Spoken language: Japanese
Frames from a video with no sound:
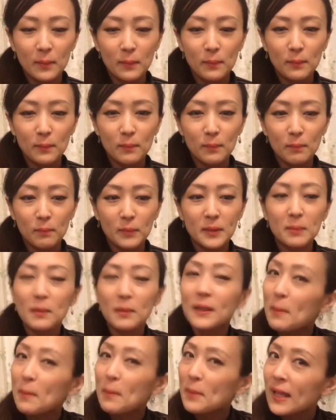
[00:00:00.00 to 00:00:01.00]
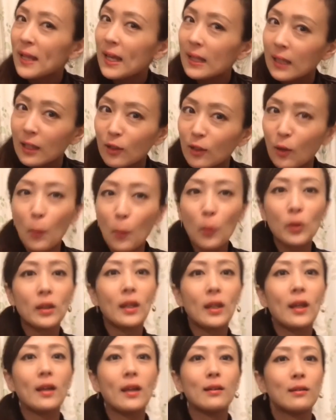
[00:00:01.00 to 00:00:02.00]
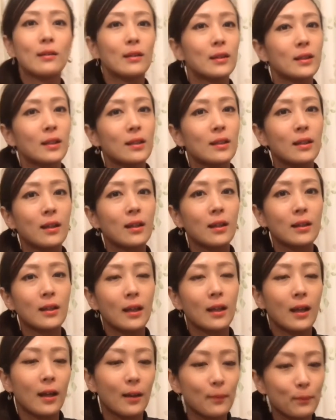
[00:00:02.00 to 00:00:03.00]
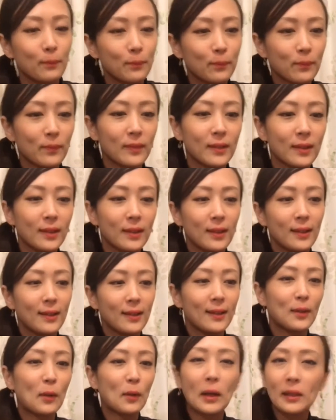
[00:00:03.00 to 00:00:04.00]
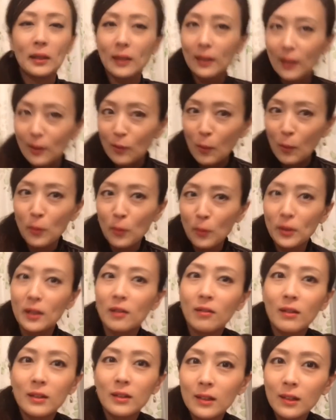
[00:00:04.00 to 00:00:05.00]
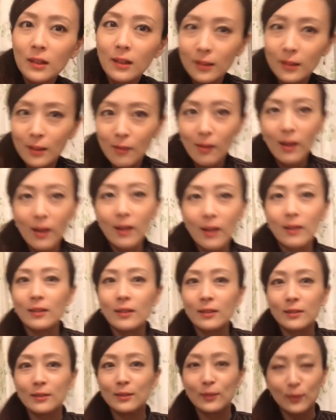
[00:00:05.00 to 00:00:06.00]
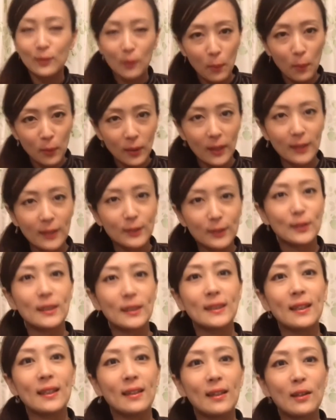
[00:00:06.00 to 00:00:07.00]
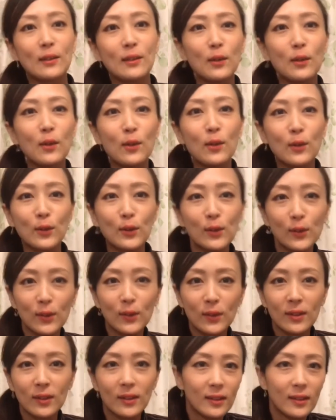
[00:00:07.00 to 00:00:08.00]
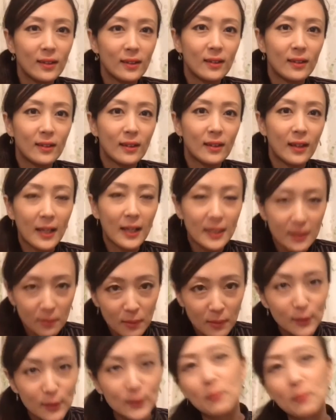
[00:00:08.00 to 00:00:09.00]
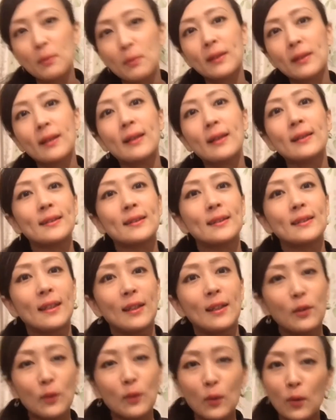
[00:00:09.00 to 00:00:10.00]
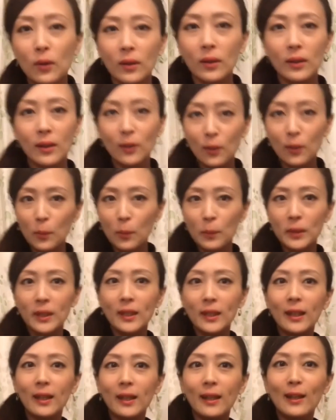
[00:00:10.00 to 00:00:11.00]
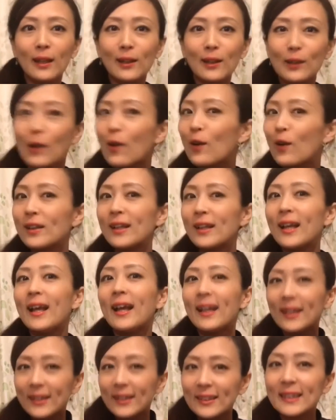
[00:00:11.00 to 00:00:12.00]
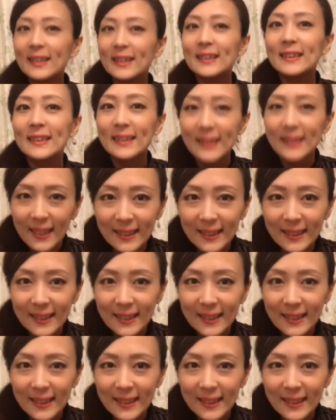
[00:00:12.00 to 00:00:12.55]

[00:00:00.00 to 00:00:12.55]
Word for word: もしまた見たいなと思ってくださった方やよかったなと思ってくださった方はグッドボタンそしてチャンネル登録お願いしますそしてまた次の動画などを見ていただけると嬉しいです